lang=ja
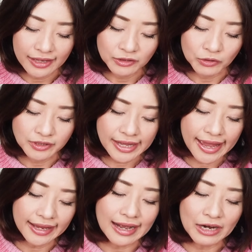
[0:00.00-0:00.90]
そし
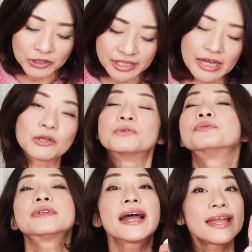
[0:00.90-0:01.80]
てガルシアの
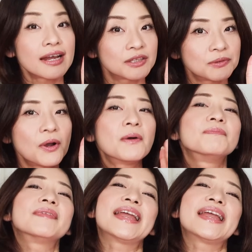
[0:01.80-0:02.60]
二役を